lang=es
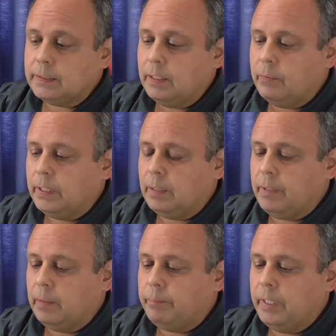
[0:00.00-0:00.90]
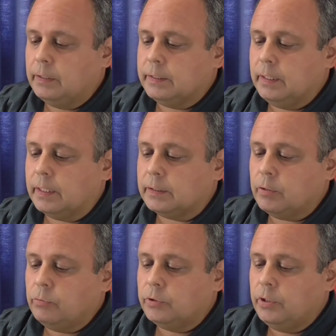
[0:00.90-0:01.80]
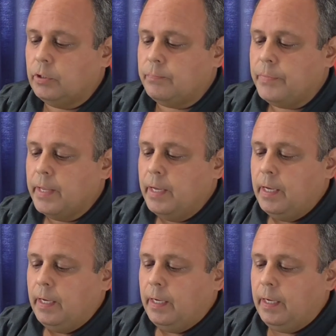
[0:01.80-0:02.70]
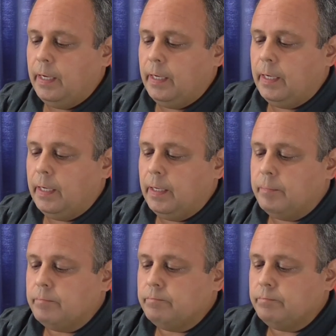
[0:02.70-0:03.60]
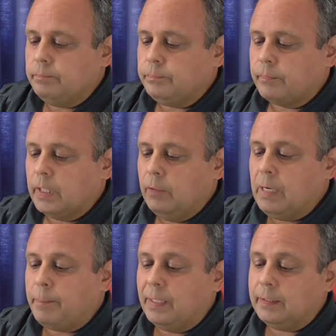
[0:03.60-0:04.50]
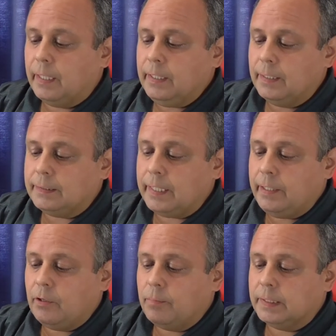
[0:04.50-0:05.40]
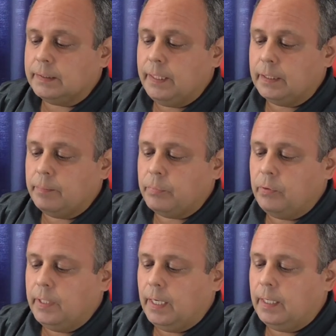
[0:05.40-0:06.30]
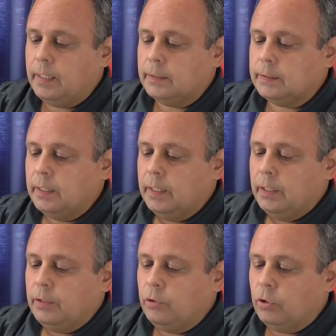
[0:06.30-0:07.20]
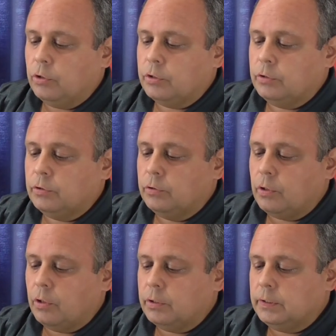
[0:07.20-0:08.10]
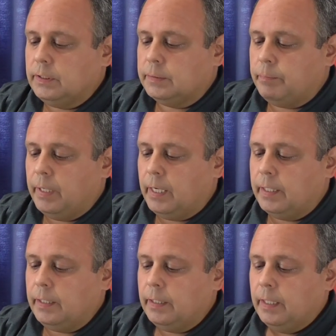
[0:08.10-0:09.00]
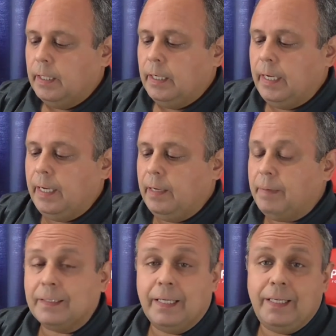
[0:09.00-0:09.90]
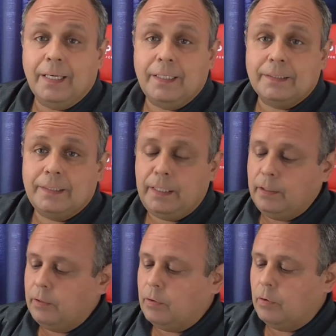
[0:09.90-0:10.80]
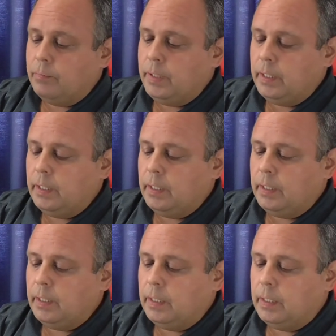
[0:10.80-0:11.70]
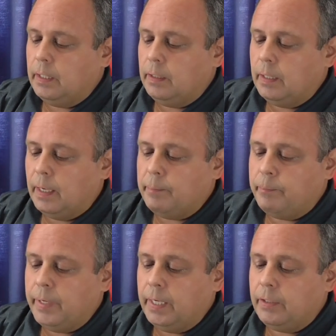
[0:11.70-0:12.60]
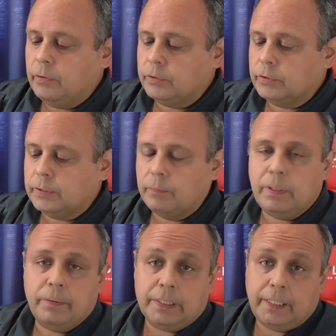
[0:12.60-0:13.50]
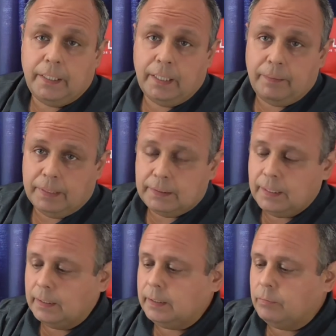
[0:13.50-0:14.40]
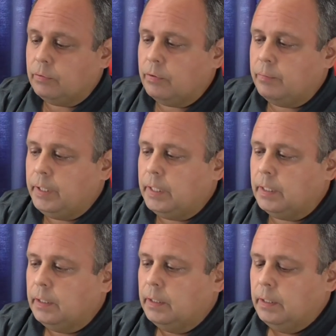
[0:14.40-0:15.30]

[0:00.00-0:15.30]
de 50 megapíxeles de resolución, em, una pantalla de 6,7 pulgadas, dock, drop display, eh, batería de 5000 amperios, o sea, una batería de bastante autonomía.